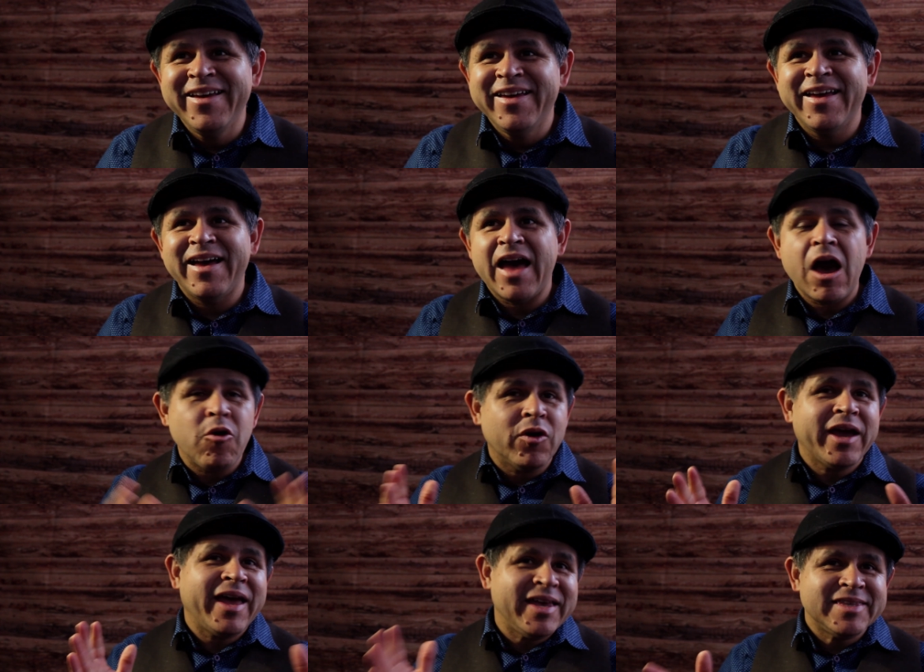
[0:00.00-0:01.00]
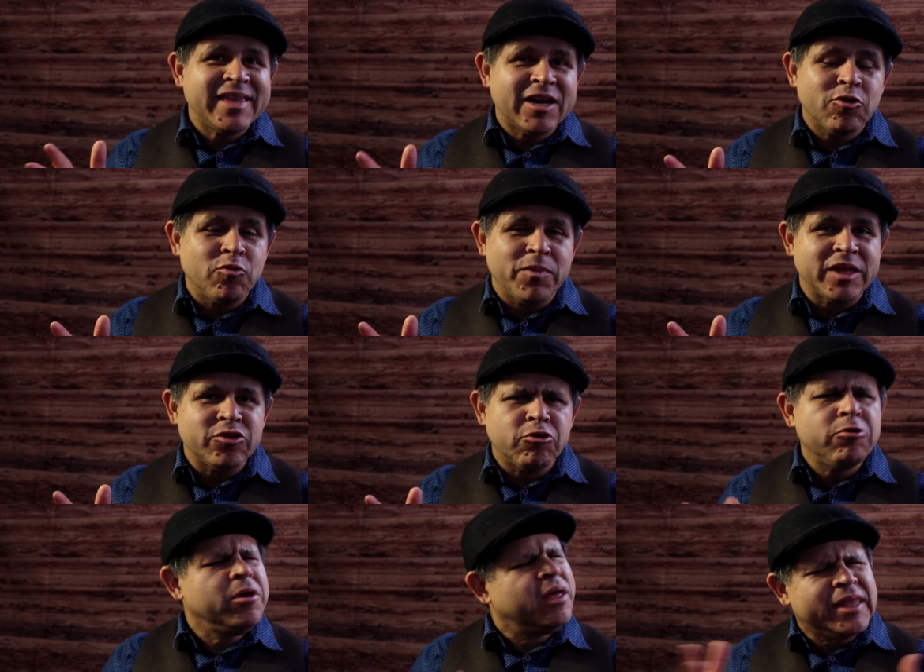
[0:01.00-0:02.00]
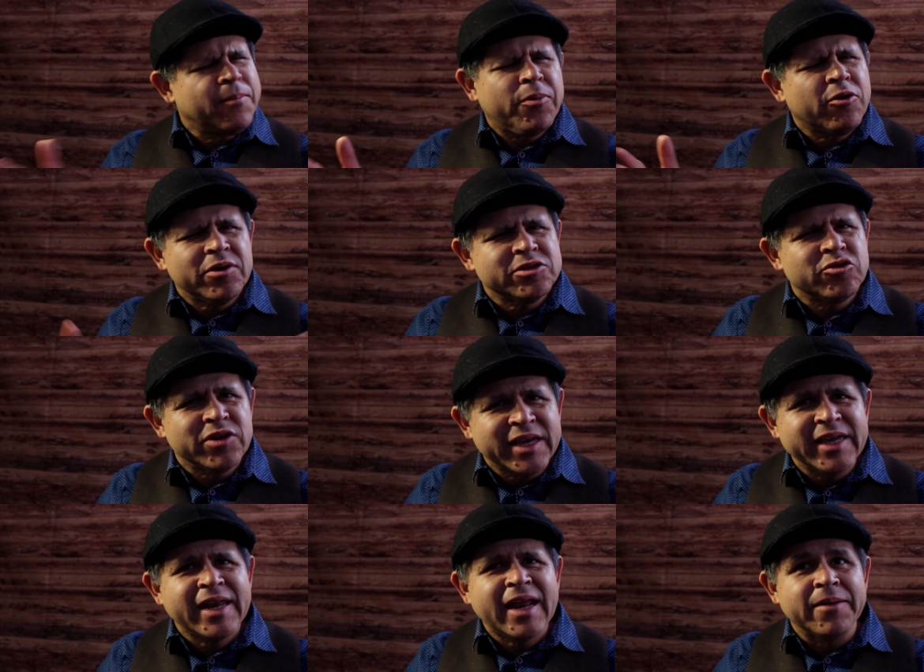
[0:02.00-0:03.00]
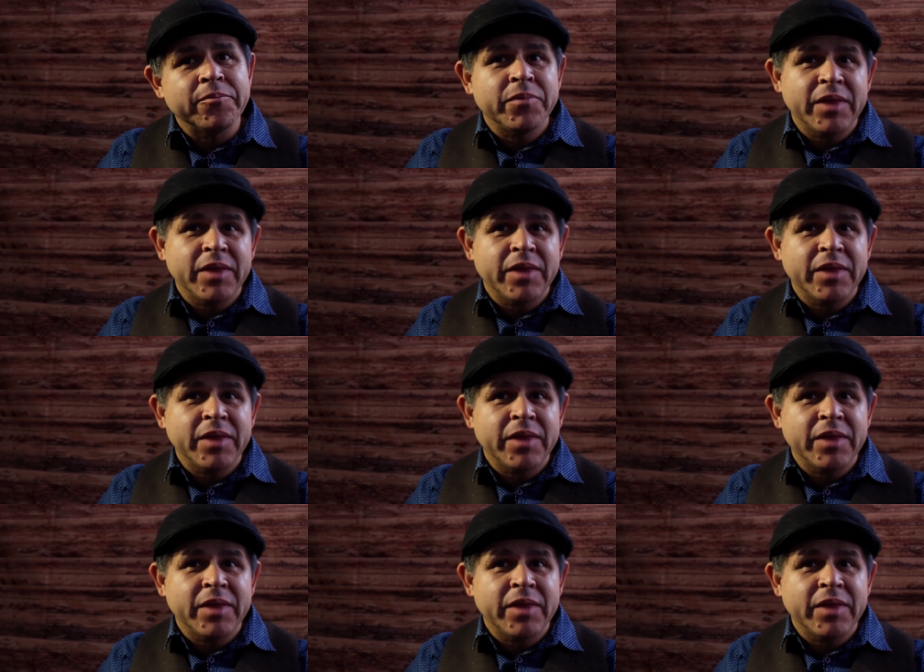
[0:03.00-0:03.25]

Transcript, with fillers: Eh, aunque este argumento tampoco es original,